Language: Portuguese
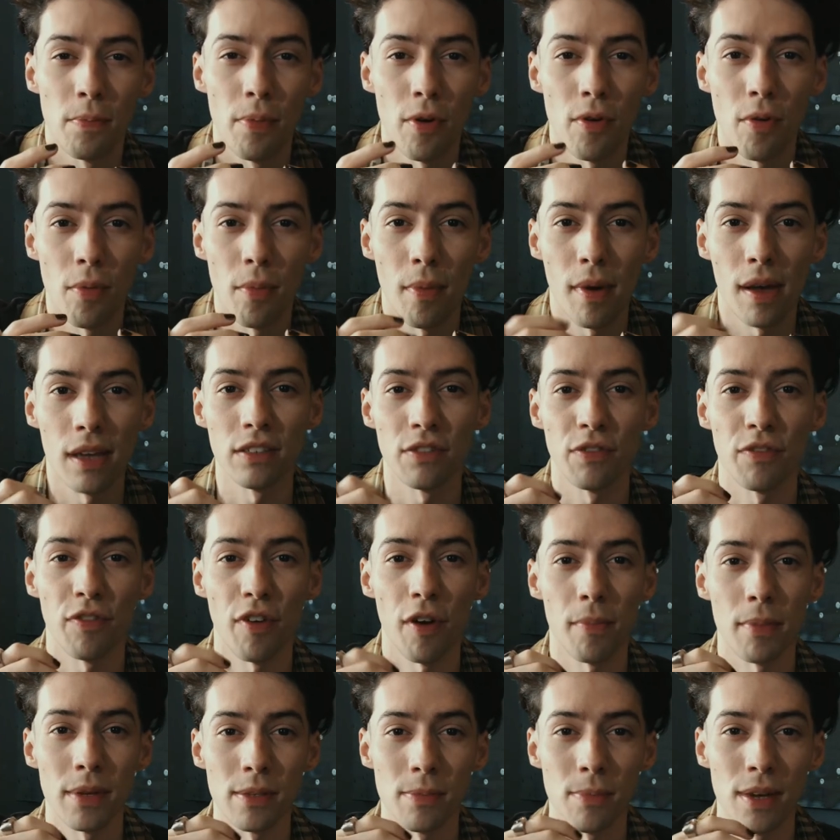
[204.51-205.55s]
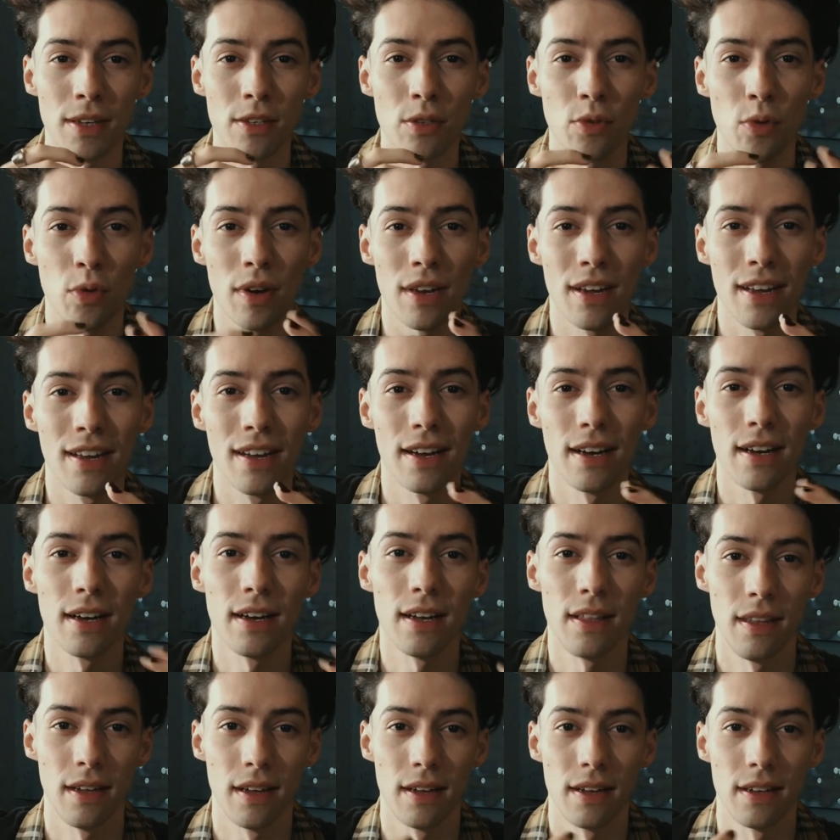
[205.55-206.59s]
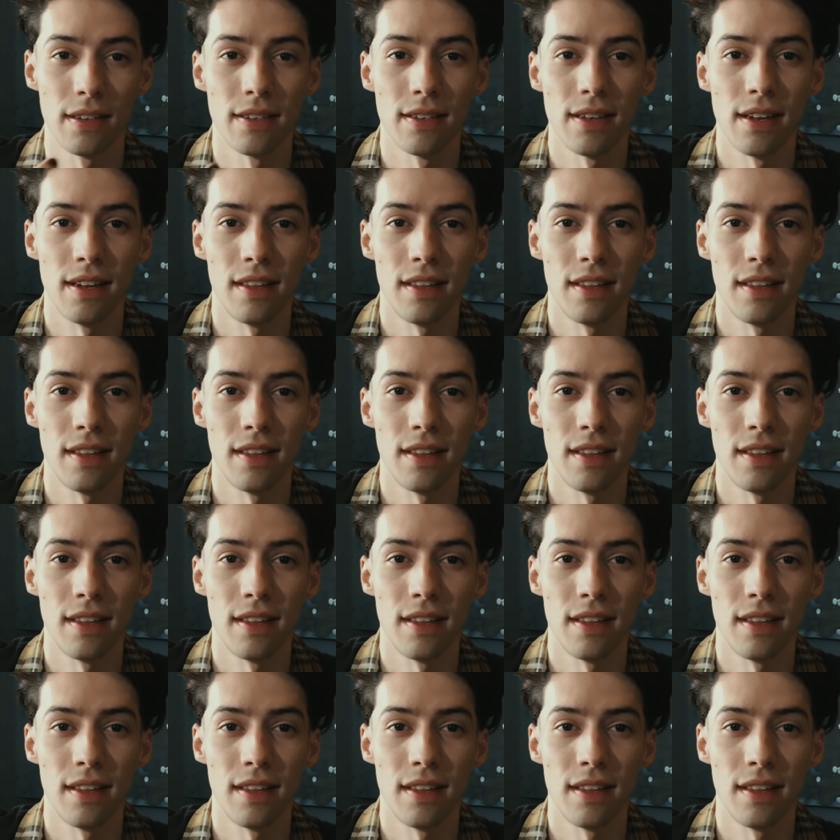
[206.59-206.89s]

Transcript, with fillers: pouco mais de formas mais orgânicas,